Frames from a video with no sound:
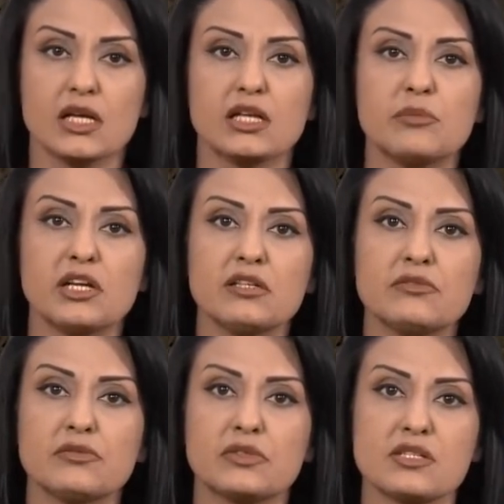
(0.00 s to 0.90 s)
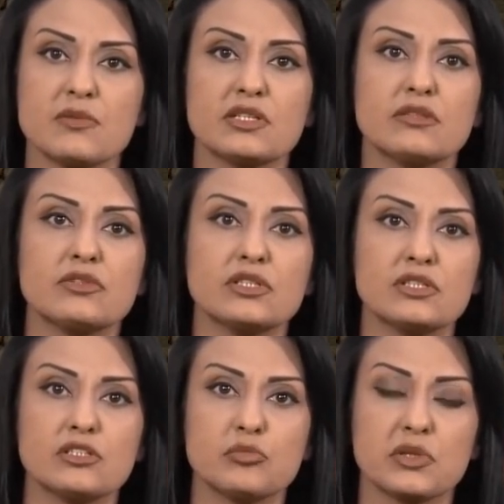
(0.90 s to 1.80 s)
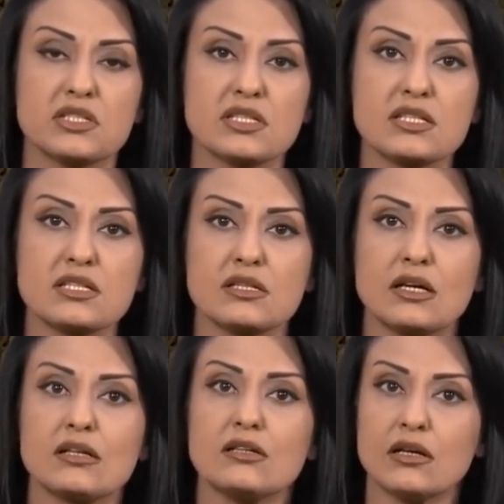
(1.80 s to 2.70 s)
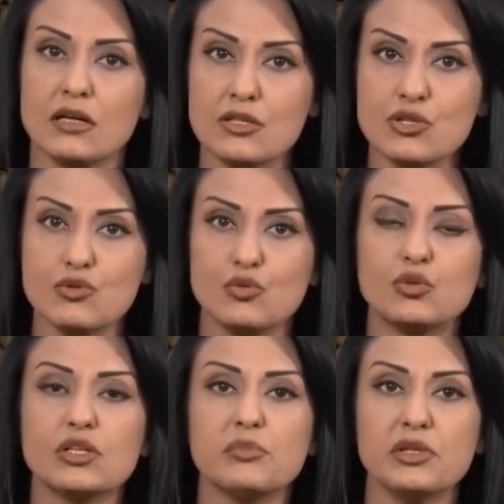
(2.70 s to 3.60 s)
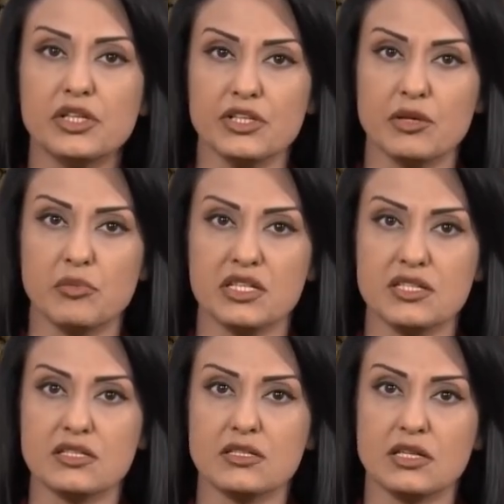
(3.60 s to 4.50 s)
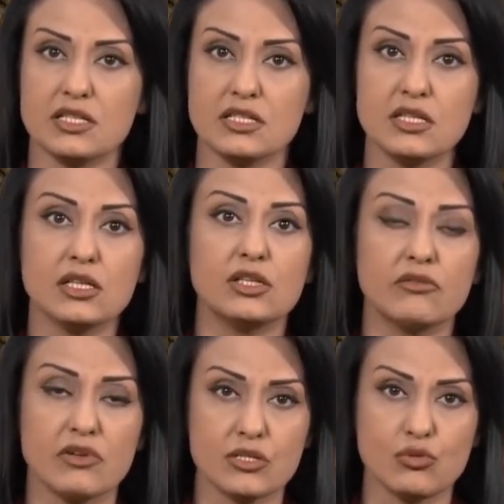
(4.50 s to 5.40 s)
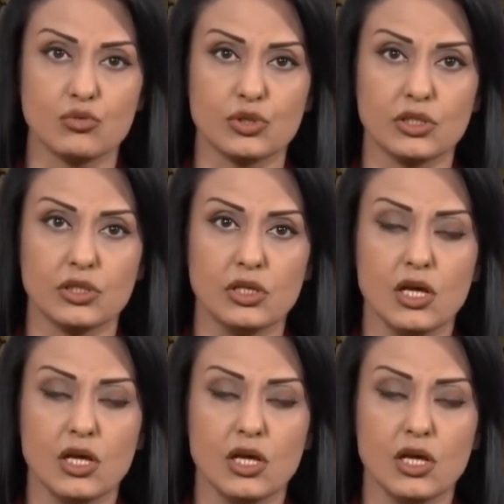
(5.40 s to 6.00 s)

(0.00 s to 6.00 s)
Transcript: Грибоедов рассматривает этот процесс как гарантию укрепления позиции России на Востоке.